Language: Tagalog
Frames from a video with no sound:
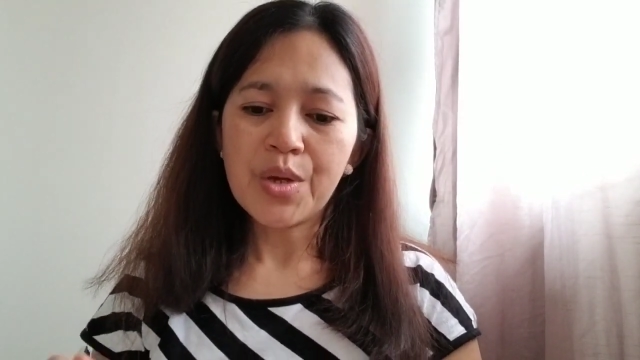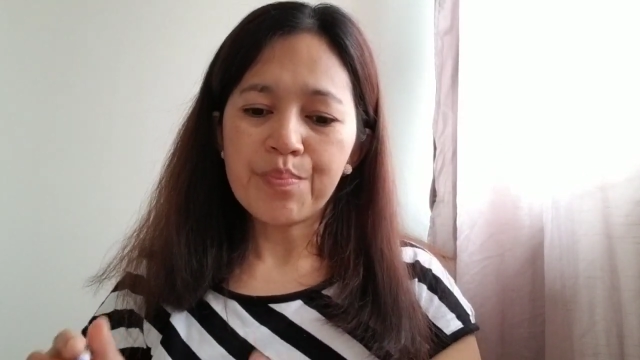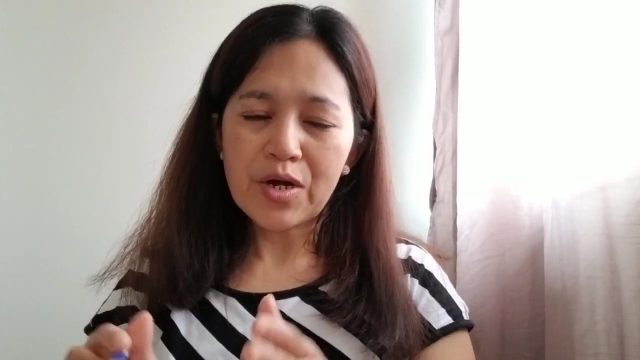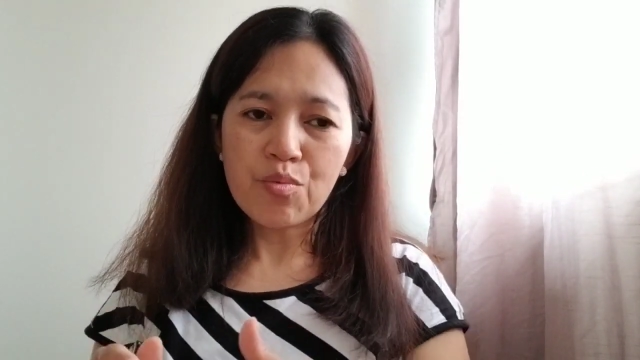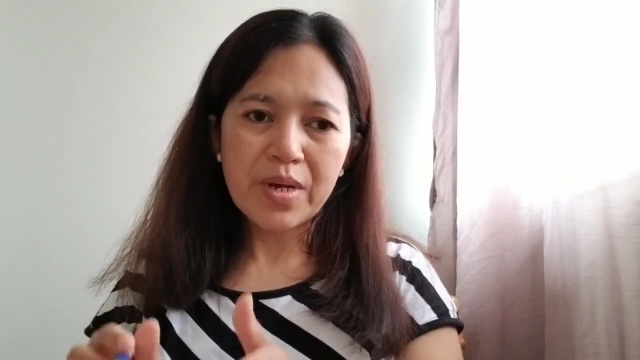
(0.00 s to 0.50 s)

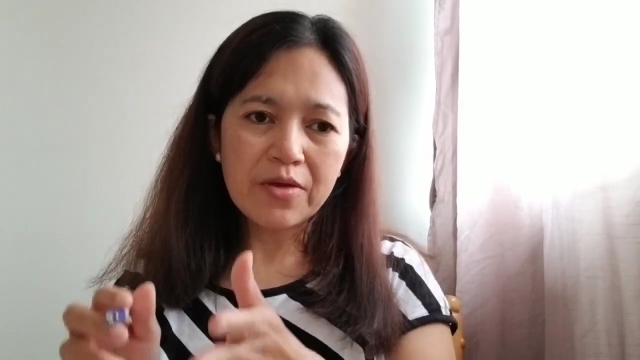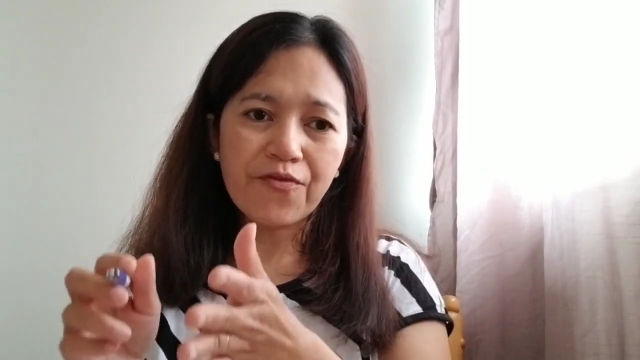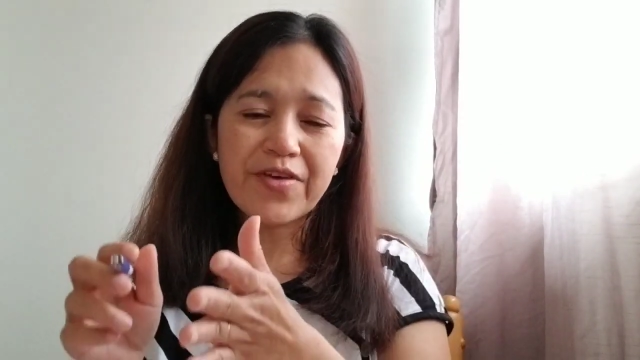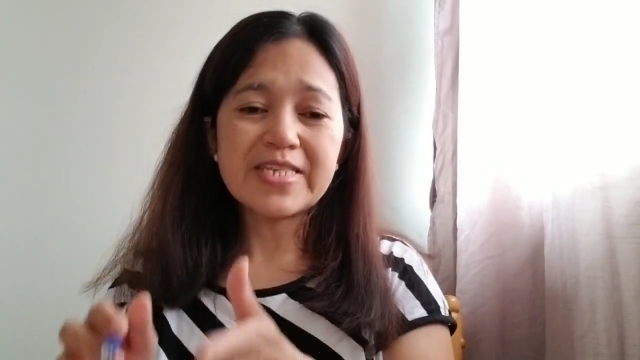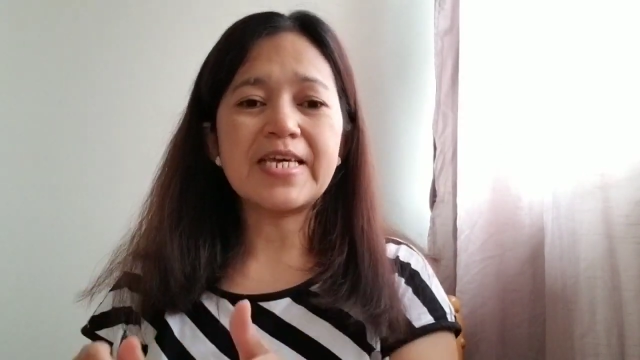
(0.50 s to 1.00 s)
Pero may
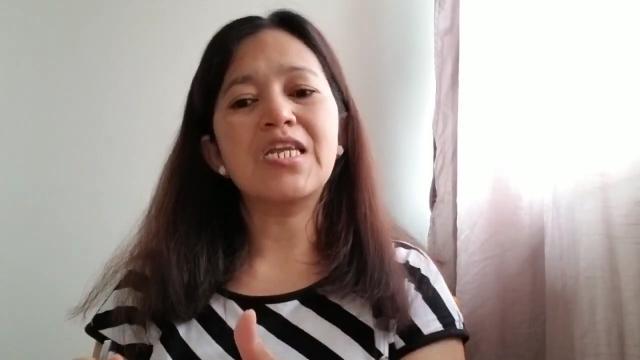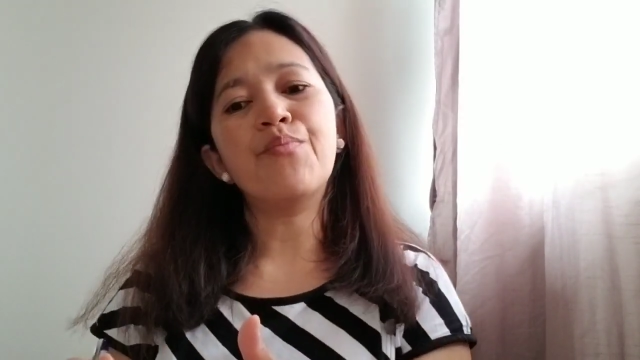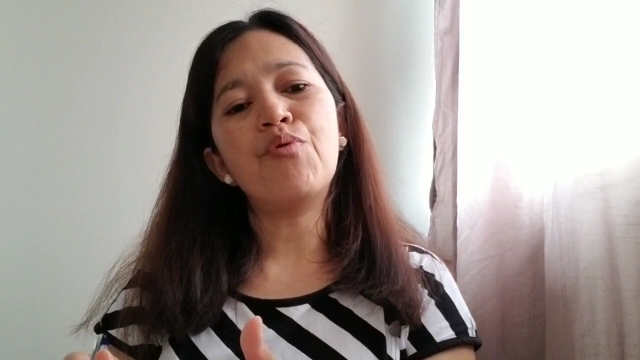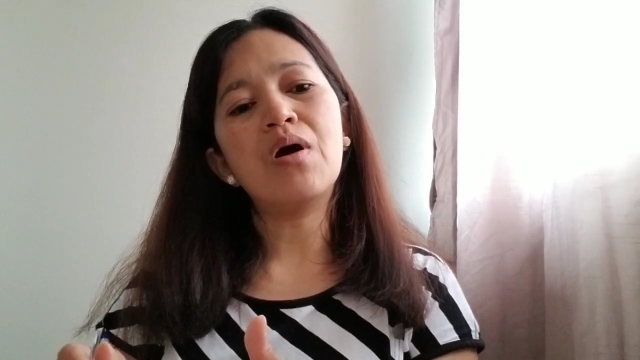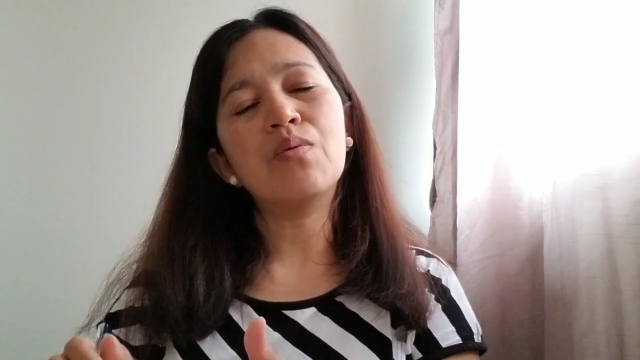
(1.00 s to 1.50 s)
visa na
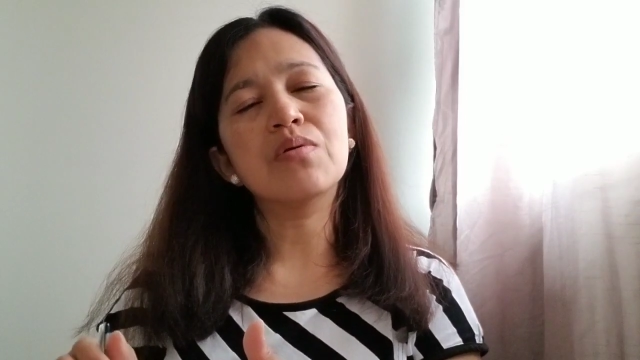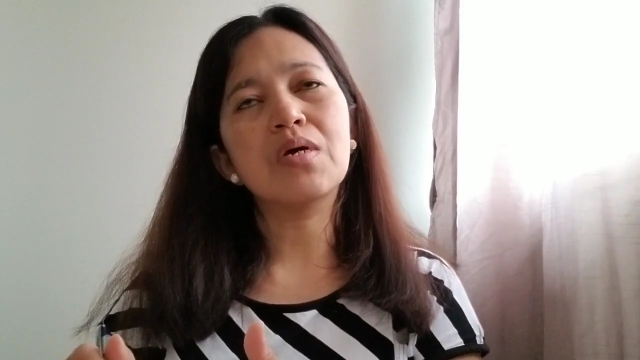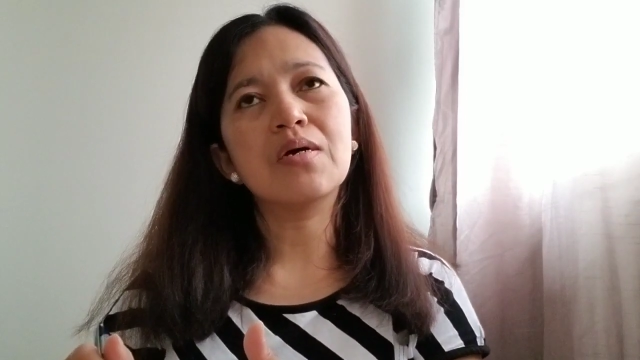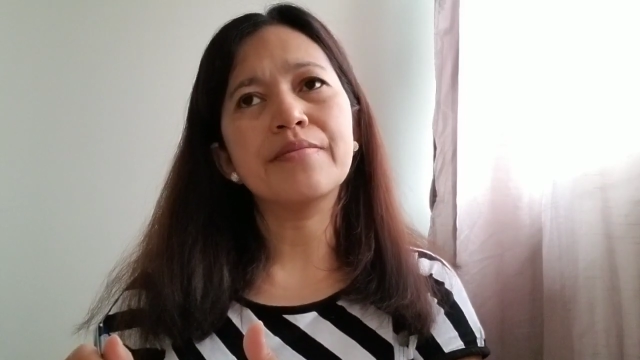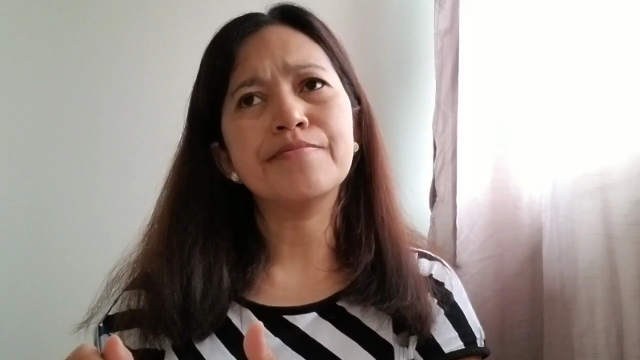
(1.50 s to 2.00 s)
po ako
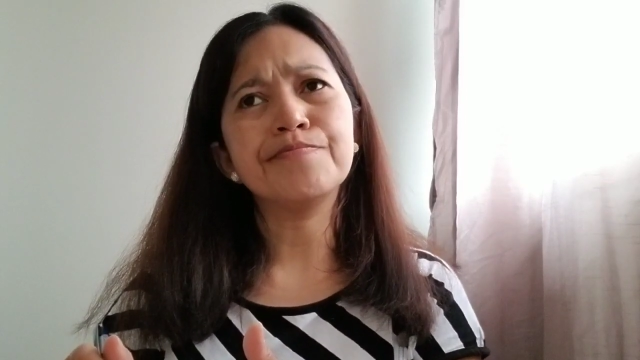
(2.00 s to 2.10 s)
ng